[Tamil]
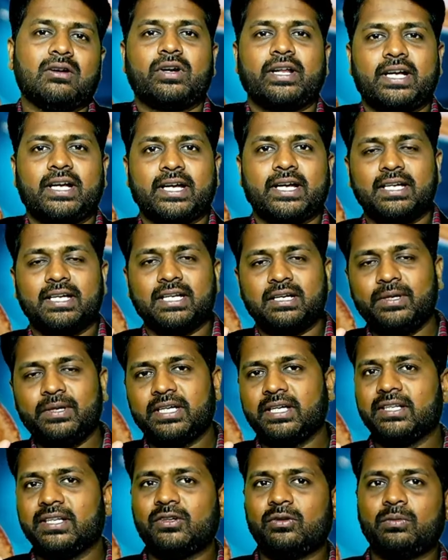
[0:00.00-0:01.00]
அவருடைய கைகள்
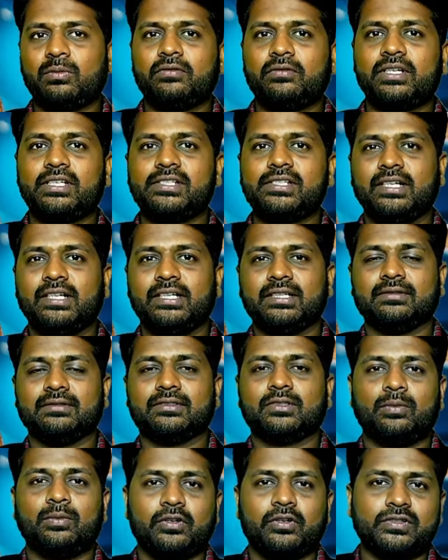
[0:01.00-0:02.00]
அப்படிங்கிறது ரொம்ப
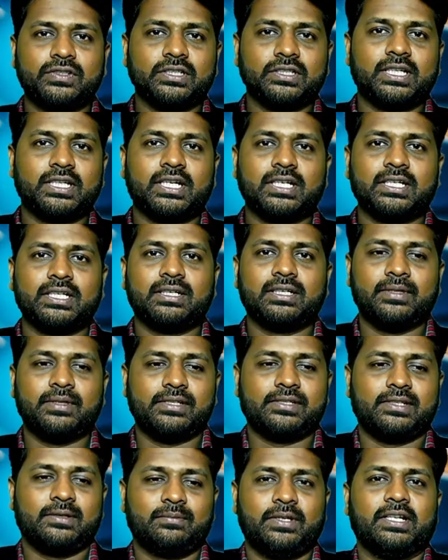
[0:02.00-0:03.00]
விரிஞ்சிருக்கு ஸோ அப்படி வச்சுருக்கிறாங்க
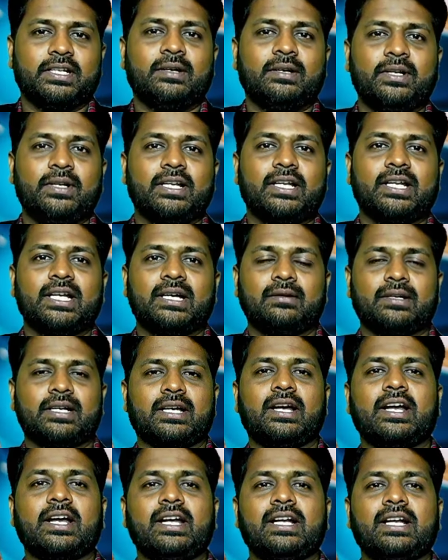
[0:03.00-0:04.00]
மீன்ஸ் இப்படின்னா இப்படி இல்லை
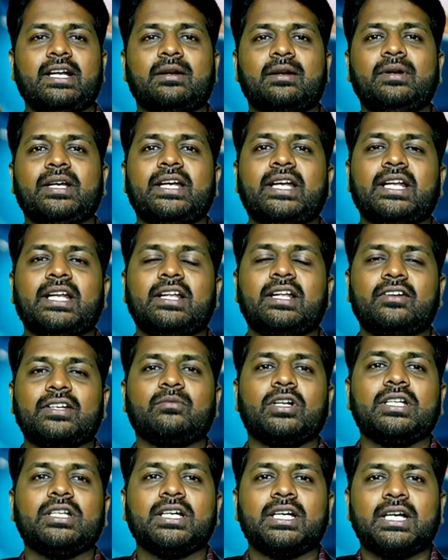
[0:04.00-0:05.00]
கைகள் அப்படி கீழே
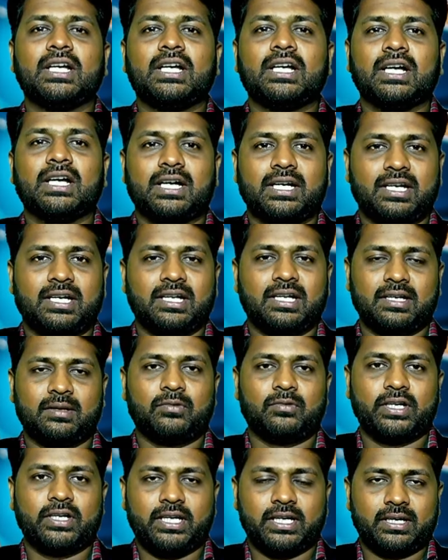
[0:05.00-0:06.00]
வைக்கும் பொழுது
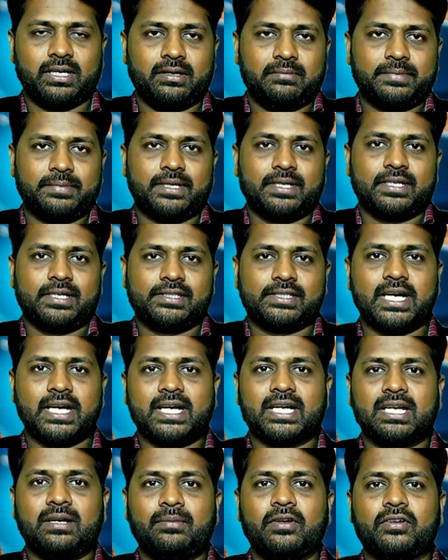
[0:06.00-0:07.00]
நம்மளுடைய
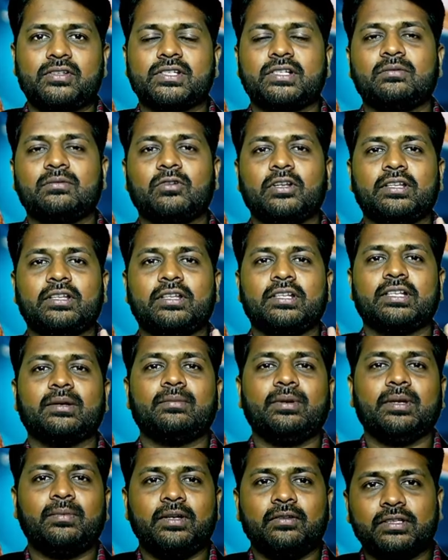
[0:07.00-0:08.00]
சேரில் அப்படி வச்சிருக்கும் பொழுது
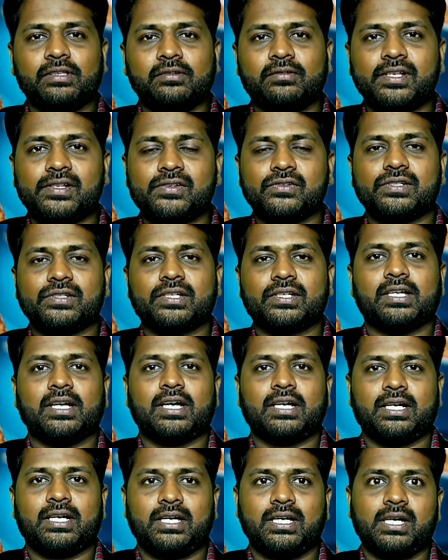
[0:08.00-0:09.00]
இந்த அப்படி இப்படி வந்து விரித்து
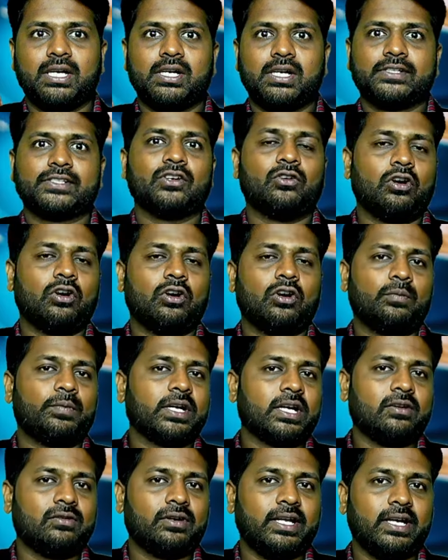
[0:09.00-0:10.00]
வச்சுருக்கிறாங்க ஸோ
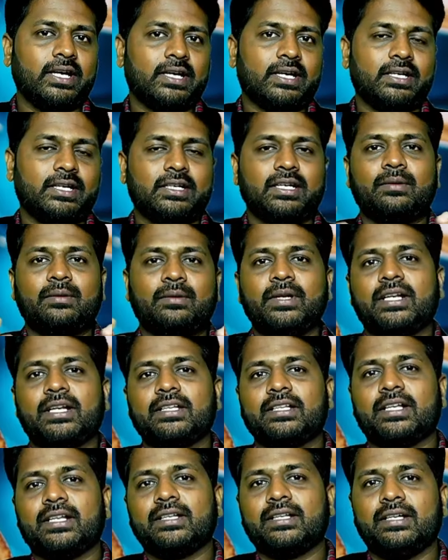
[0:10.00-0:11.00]
ஓப்பனாக அவருடைய கண்கள்
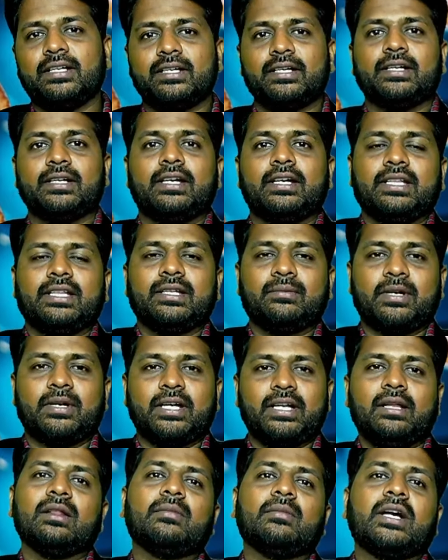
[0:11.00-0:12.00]
அப்படிங்கிறது திறந்துருக்கு எந்த
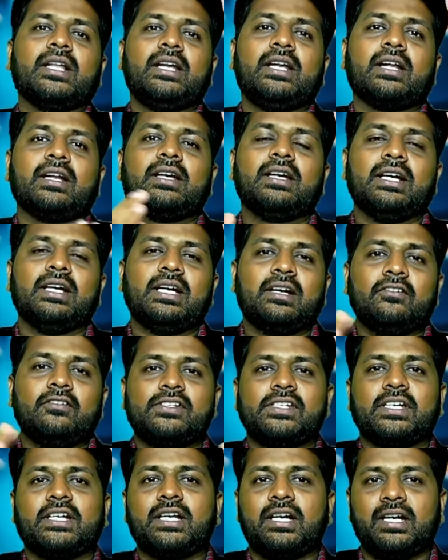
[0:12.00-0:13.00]
மாதிரி இந்த மாதிரியான
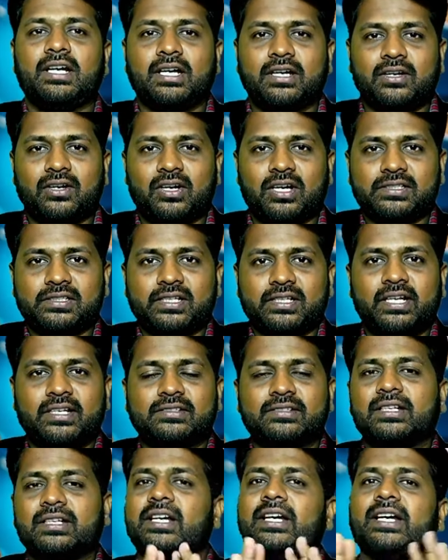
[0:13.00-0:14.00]
விஷயங்கள் இல்லை கிராஸ்
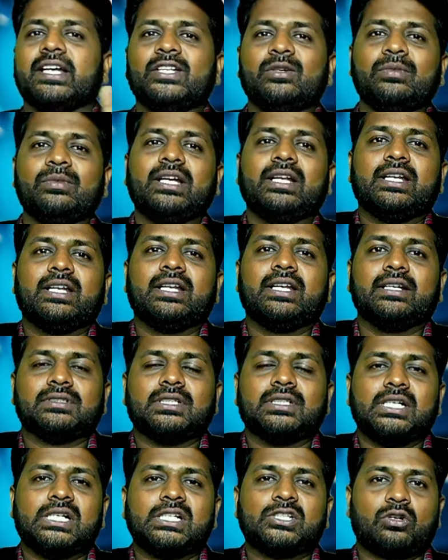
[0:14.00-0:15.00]
லெக்ஸ் இல்லை எதுவுமே இல்லை
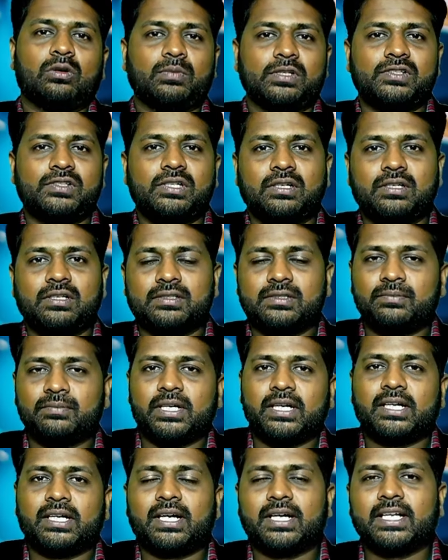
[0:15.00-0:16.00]
ஸோ ரொம்ப சி
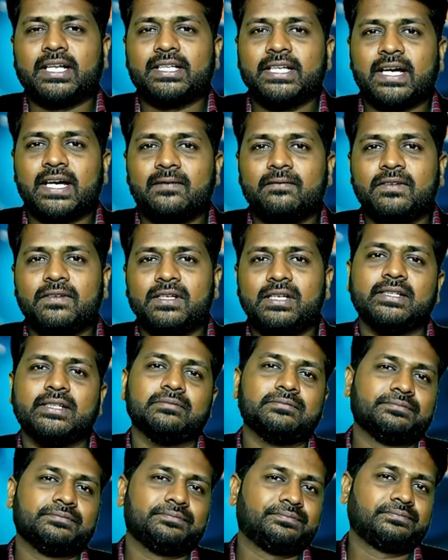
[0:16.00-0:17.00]
சிம்பிளாக இருக்காங்க நான் அது யார்
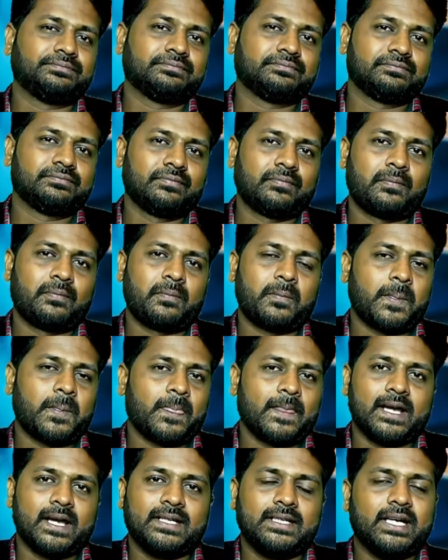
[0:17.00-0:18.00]
வில்லிங்
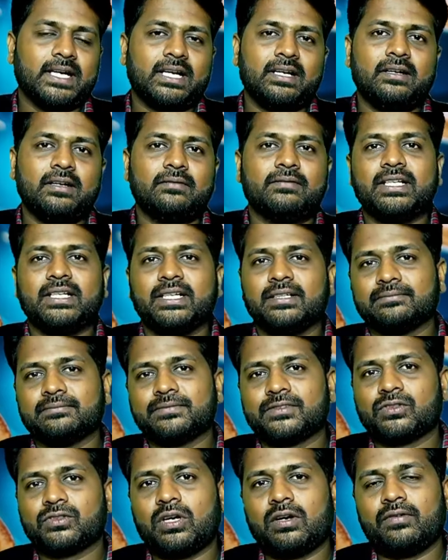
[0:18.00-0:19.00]
தே ஆர் இன்
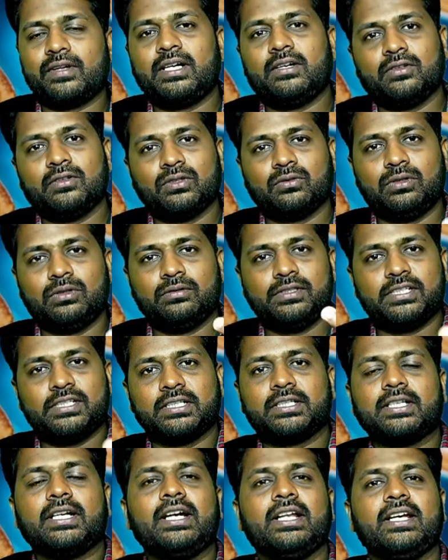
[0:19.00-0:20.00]
வில்லிங் ஸோ அவர்கள் வந்து ஒரு
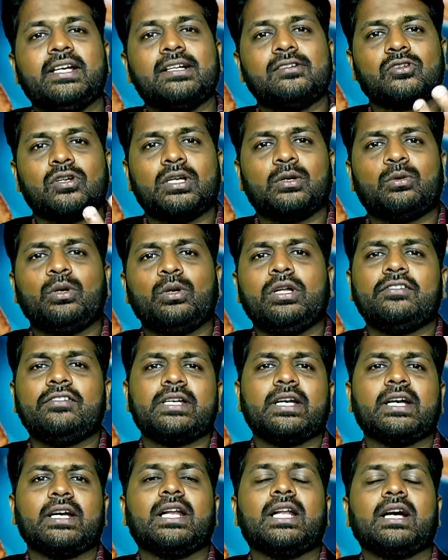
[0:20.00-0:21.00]
விஷயத்தில் நீங்கள் சொல்லக்கூடிய
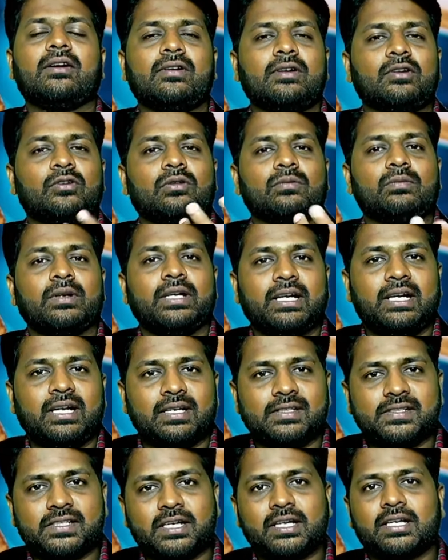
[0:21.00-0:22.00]
விஷயங்களில் அவர்கள் ரொம்ப
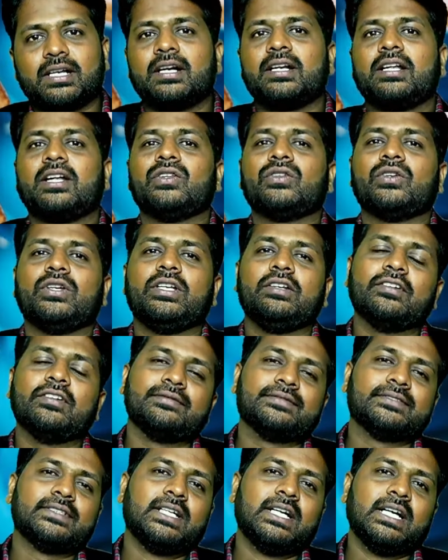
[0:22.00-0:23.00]
இன்ட்ரெஸ்ட்டாக இருக்காங்கன்னு அர்த்தம்
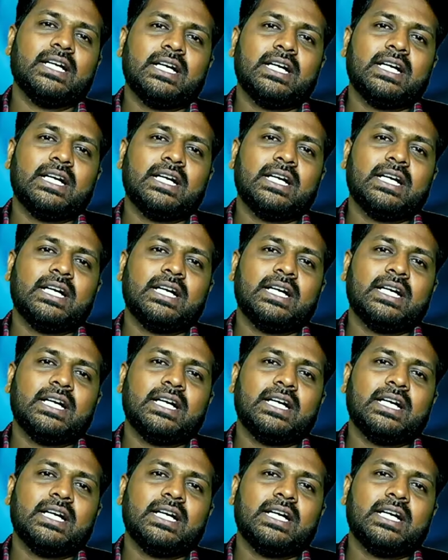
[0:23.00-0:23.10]
ஈவன்